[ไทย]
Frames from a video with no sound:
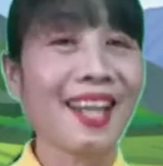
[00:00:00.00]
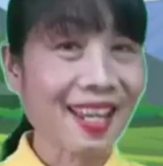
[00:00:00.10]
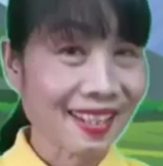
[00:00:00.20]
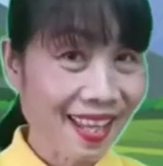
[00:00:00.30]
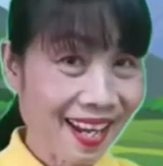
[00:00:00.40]
ใน
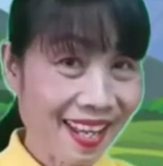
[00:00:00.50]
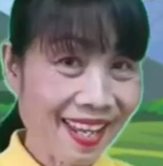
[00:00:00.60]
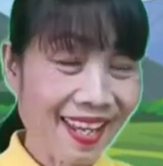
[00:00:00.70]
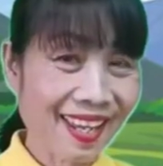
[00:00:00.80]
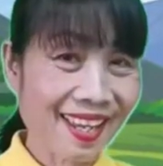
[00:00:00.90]
ทะเล
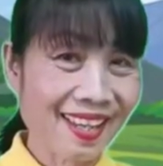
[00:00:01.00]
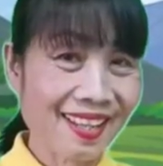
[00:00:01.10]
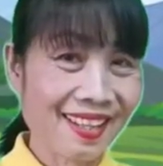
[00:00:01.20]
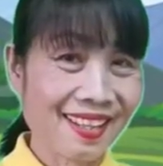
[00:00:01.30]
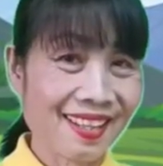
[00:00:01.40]

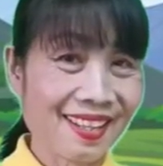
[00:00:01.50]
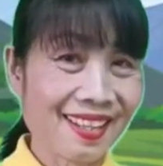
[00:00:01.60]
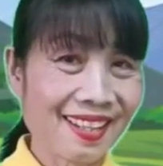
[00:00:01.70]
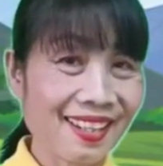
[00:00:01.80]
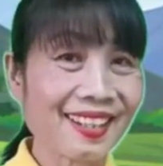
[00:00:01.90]

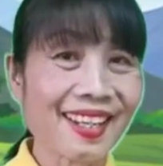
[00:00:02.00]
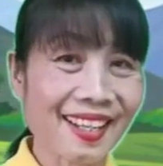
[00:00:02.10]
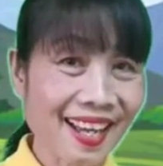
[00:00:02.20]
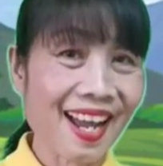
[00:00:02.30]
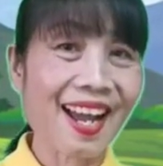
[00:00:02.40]
เด็
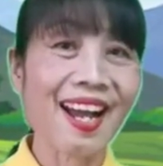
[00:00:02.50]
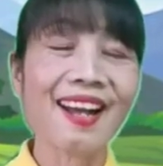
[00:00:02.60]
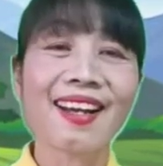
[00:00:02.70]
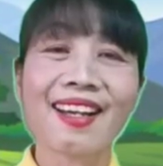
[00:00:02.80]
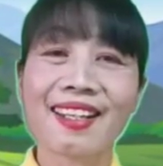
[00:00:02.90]
กๆขา
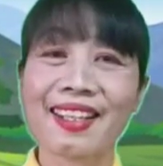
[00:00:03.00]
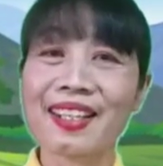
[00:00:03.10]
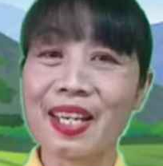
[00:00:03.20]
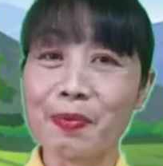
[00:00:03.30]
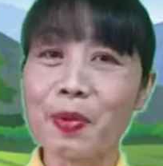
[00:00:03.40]

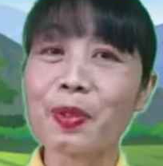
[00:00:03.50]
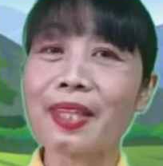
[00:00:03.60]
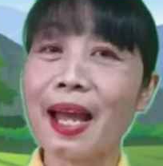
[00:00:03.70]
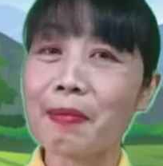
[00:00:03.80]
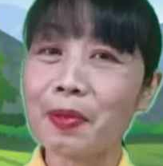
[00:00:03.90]
เด็กๆ พูด
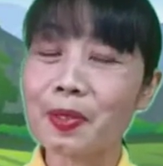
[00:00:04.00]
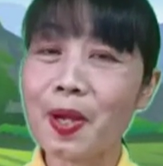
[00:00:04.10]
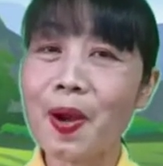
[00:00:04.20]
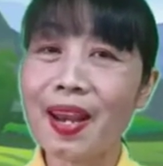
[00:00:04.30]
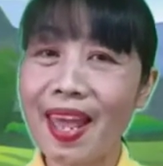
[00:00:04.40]
ตามครู
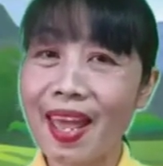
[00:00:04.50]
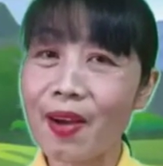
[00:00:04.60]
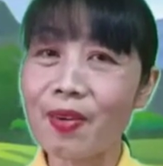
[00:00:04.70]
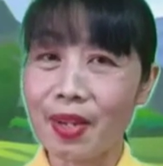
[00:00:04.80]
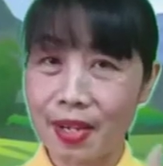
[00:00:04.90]
ช่อแล้
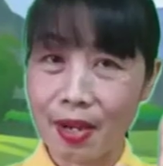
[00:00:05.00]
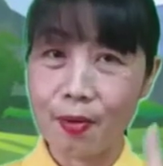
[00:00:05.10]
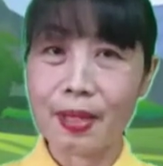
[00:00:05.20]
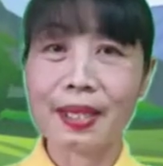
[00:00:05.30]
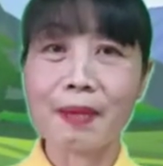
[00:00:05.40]
ว เรา
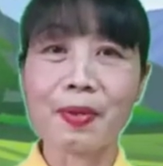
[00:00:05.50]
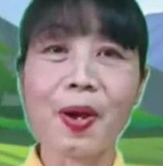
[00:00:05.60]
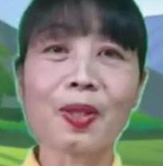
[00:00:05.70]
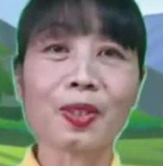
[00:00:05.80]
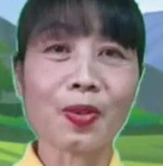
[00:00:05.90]
มาทำ
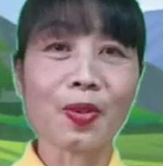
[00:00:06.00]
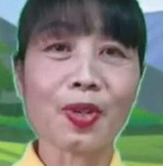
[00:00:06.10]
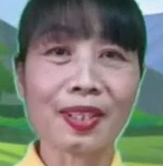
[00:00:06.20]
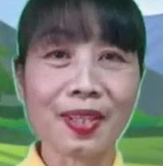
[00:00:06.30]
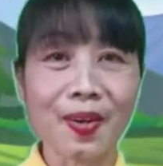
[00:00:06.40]
ข้อตกล
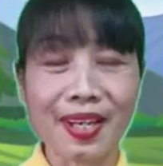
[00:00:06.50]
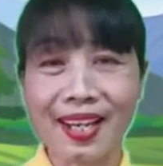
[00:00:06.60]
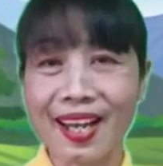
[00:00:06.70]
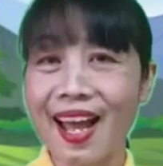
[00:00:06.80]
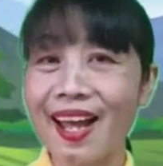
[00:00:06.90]
งกันก่อน
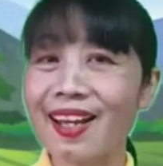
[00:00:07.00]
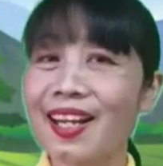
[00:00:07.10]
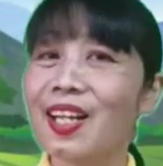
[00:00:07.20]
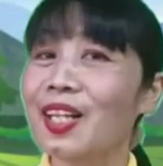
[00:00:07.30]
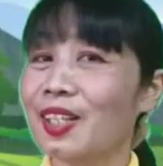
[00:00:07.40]
นะคะ
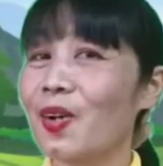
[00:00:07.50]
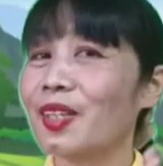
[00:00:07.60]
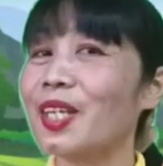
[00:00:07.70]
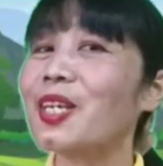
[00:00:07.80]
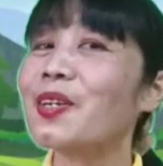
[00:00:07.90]
ตอ
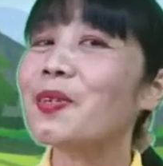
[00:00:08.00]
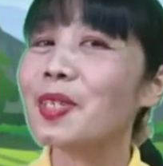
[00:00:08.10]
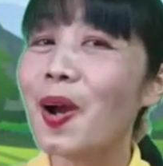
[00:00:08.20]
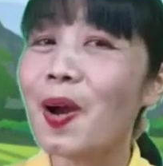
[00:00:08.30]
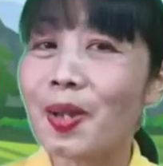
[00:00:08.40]
นที่ครู
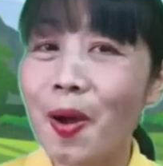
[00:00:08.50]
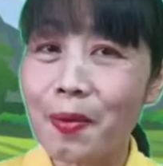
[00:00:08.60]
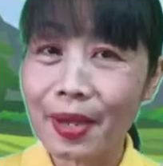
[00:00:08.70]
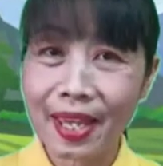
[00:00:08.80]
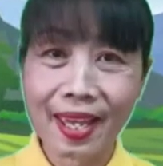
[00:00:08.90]
ช่อร้อ
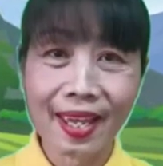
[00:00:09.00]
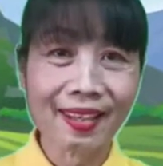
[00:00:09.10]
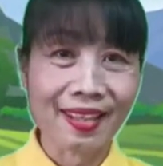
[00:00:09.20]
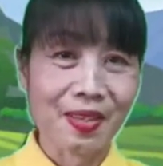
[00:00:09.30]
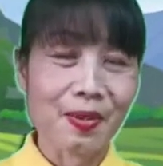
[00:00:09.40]
งเพลง
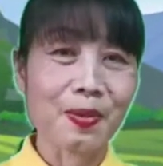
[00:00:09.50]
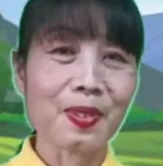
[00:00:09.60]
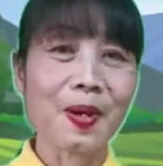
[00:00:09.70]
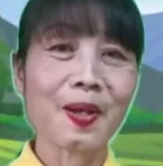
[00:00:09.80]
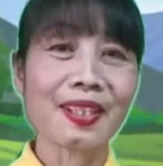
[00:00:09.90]
ครู
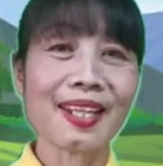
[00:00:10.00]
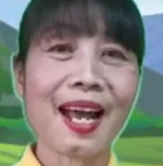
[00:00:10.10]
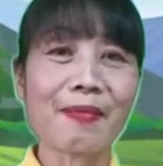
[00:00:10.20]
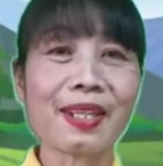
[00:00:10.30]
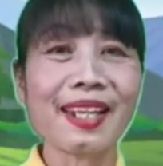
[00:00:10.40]
ช่อจะ
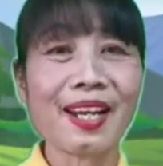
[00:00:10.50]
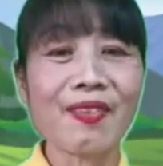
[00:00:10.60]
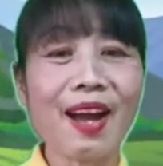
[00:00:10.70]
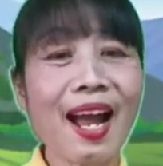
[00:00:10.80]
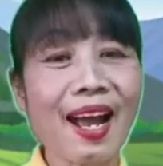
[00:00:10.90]
ถามเด็
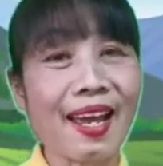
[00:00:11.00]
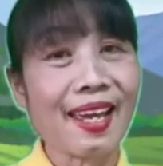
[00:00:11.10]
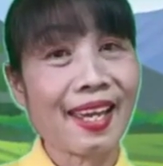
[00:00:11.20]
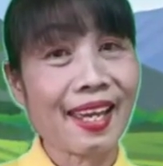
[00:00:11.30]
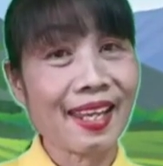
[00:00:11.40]
กๆว่า
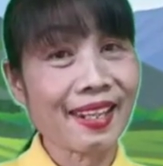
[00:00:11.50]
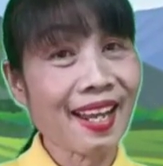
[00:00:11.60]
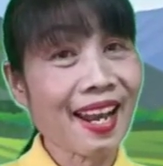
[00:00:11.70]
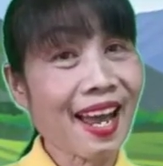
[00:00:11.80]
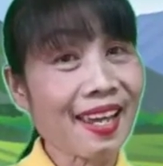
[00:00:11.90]
เห็น
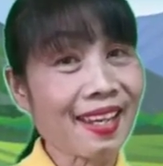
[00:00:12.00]
อะไร